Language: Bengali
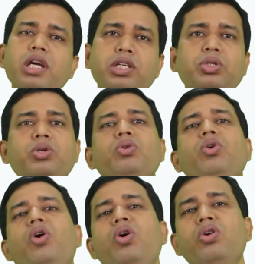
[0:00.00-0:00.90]
এই সকল
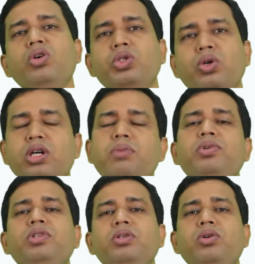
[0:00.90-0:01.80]
সংখ্যা
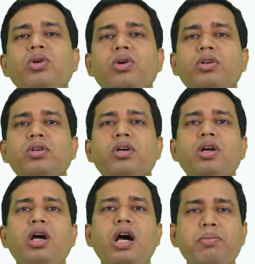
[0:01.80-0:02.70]
প্রতীকগুলো
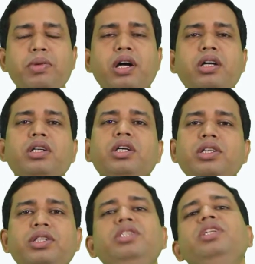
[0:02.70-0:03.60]
আমরা
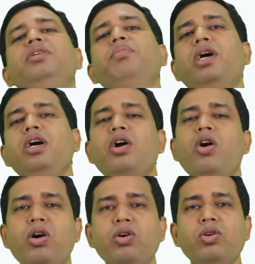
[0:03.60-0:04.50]
ডিজিট বা
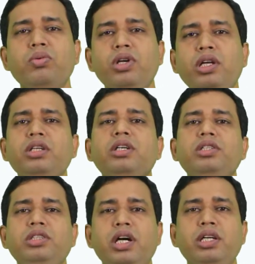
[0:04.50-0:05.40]
অঙ্ক বলে
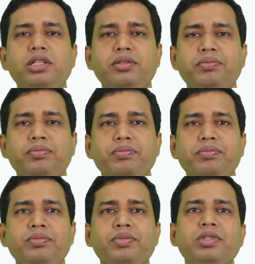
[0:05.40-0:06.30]
জানি
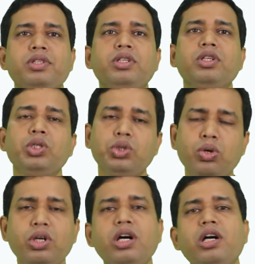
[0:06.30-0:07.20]

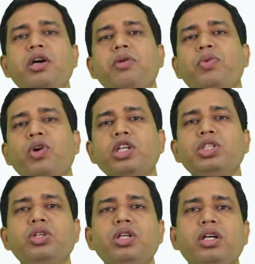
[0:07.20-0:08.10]
সংখ্যাকে প্রকাশ
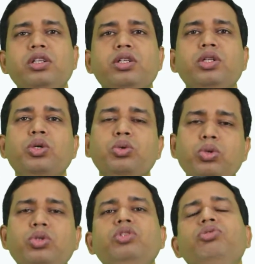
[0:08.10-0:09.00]
করার
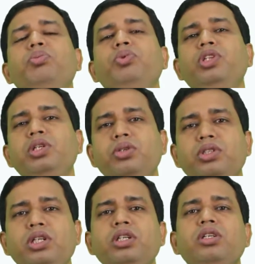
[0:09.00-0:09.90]
ক্ষুদ্রতম প্রতীক
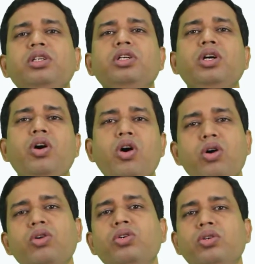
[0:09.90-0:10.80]
হচ্ছে
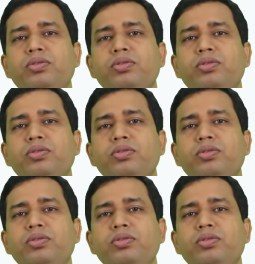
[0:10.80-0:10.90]
অঙ্ক